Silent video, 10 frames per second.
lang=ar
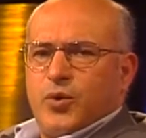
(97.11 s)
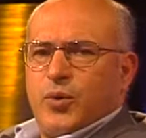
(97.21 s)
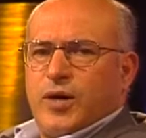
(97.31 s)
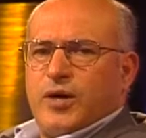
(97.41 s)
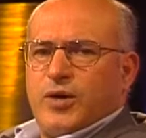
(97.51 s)

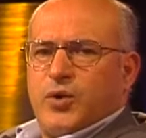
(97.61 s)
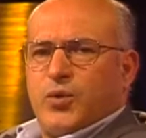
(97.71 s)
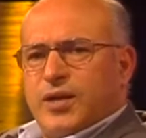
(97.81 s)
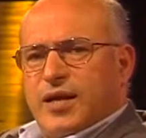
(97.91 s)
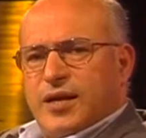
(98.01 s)

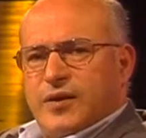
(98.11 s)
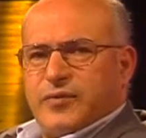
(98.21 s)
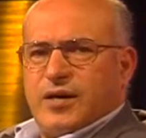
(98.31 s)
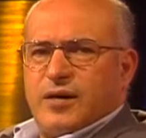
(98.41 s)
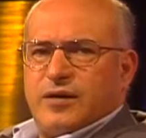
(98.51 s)
وكل
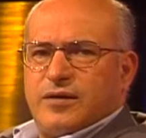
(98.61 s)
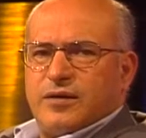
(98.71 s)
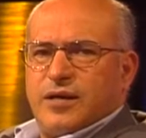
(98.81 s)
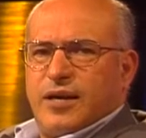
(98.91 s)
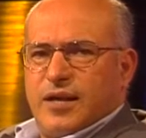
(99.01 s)
الأفكار
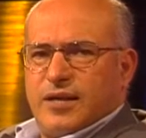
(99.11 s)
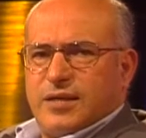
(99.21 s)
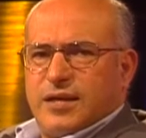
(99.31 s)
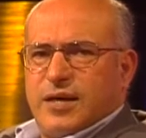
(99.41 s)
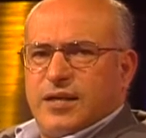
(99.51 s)

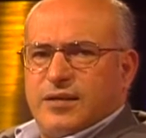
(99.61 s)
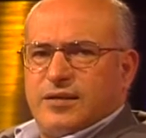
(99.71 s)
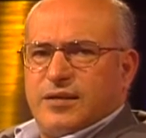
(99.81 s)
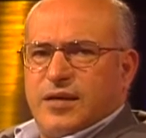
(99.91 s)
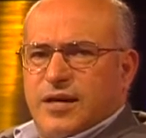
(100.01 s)
الذي كانت
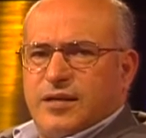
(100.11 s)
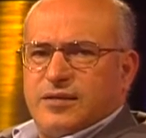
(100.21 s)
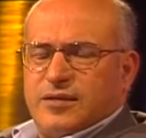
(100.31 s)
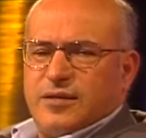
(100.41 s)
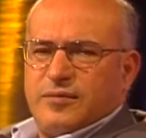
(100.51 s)

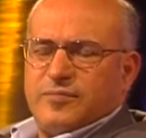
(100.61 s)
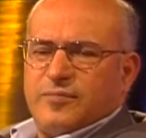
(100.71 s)
عندي